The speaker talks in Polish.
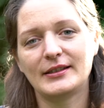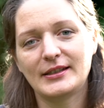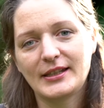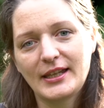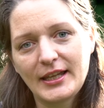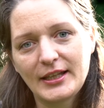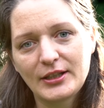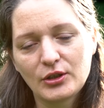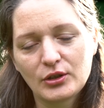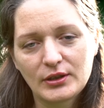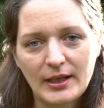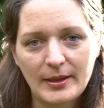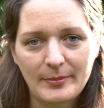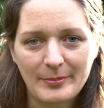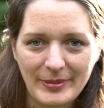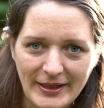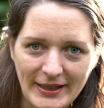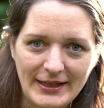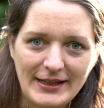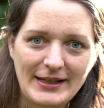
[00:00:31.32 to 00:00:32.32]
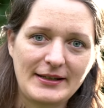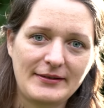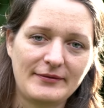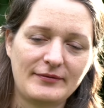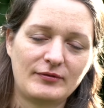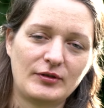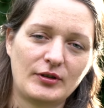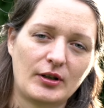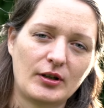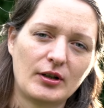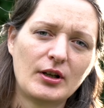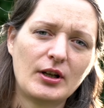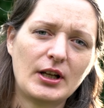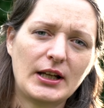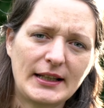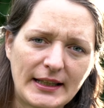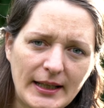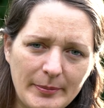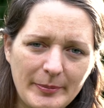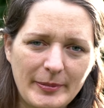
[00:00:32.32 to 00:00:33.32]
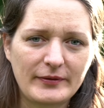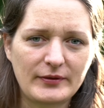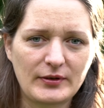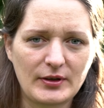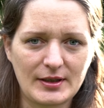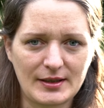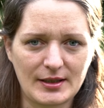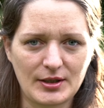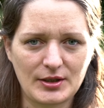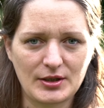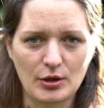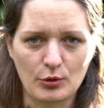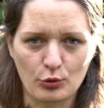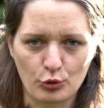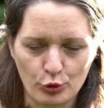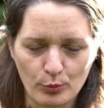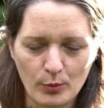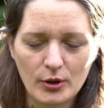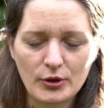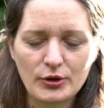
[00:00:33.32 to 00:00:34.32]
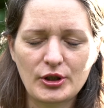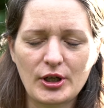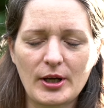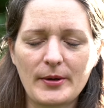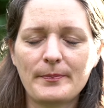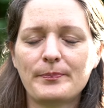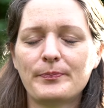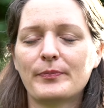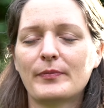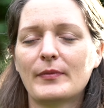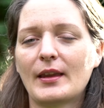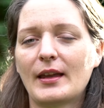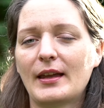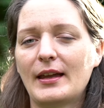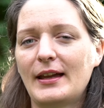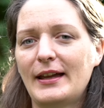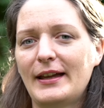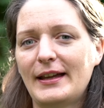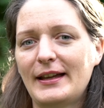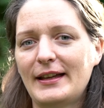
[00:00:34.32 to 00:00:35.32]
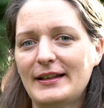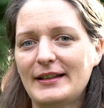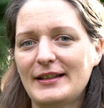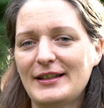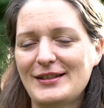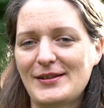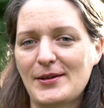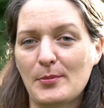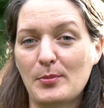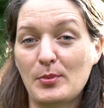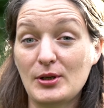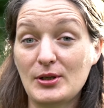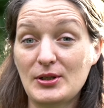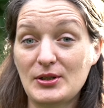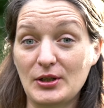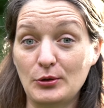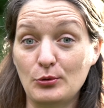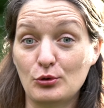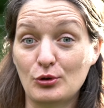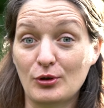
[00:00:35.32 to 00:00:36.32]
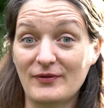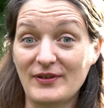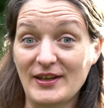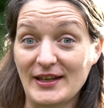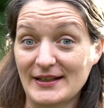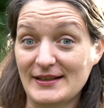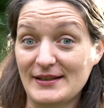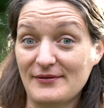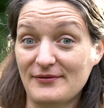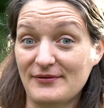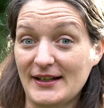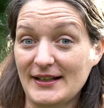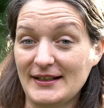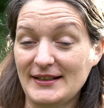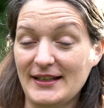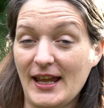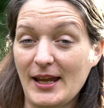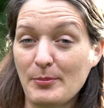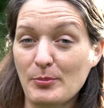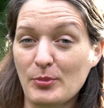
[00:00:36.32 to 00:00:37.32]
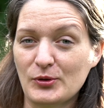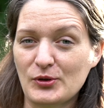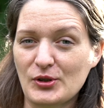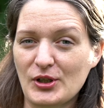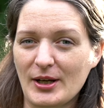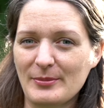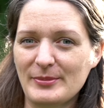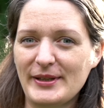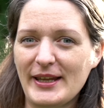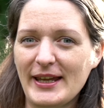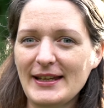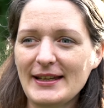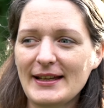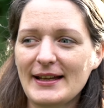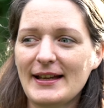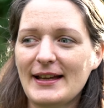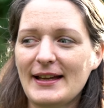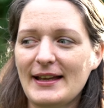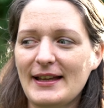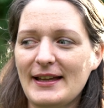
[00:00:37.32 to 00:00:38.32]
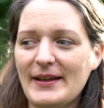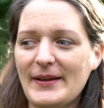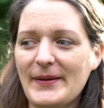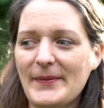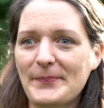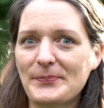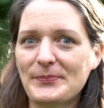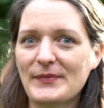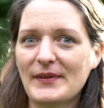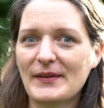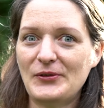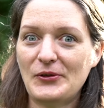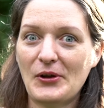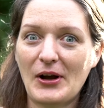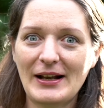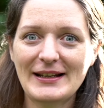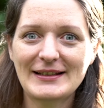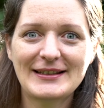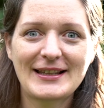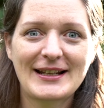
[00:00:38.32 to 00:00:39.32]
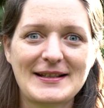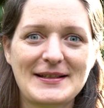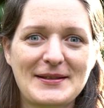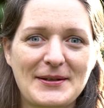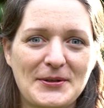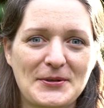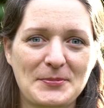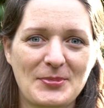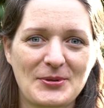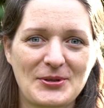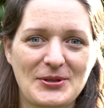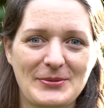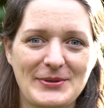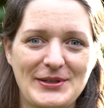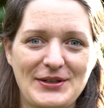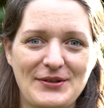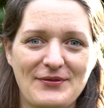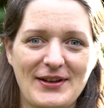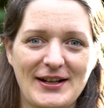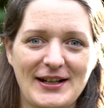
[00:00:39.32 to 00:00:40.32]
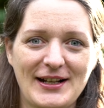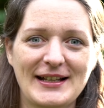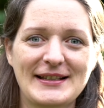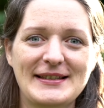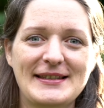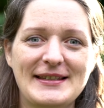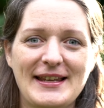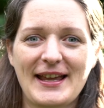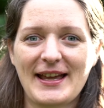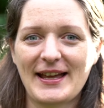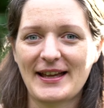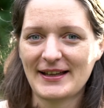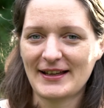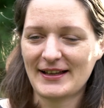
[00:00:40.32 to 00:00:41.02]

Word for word: nie no na pewno, na pewno jesteście już mądrzy e, i zdobyliście dużo wiedzy fajnej, potrzebnej. No ale teraz rozpoczą się wakacje.